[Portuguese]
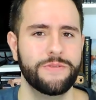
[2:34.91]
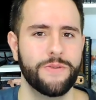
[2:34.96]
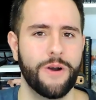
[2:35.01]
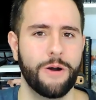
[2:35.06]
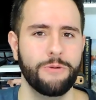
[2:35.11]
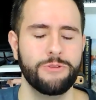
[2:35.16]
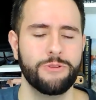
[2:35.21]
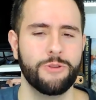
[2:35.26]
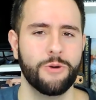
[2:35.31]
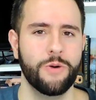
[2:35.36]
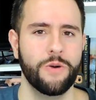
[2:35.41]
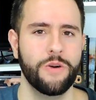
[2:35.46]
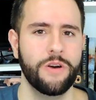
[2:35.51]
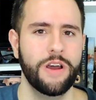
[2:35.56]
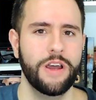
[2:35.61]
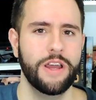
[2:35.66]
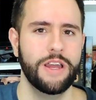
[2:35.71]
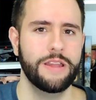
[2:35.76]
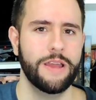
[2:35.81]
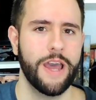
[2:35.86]
do
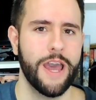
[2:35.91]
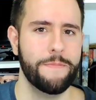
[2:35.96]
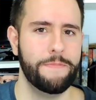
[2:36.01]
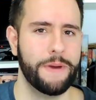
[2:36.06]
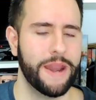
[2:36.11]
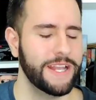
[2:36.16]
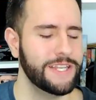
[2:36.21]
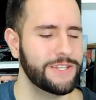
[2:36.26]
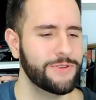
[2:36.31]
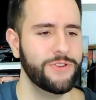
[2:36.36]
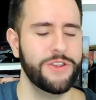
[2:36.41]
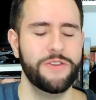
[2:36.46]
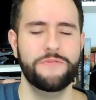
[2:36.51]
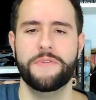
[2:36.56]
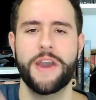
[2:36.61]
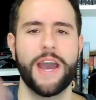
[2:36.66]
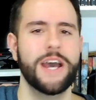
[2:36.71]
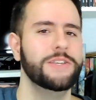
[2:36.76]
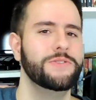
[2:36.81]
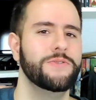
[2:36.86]
autor é, para esse
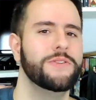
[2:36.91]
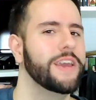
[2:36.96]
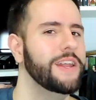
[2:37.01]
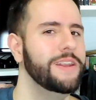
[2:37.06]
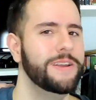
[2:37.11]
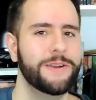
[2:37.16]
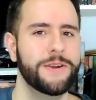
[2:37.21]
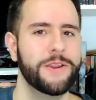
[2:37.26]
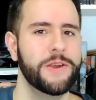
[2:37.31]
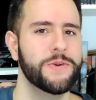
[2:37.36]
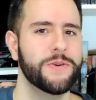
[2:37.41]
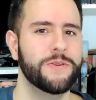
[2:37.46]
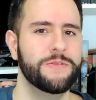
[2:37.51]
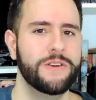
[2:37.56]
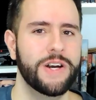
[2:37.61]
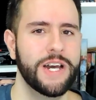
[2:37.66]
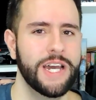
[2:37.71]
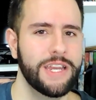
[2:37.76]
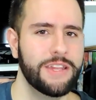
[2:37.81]
universo que ele criou.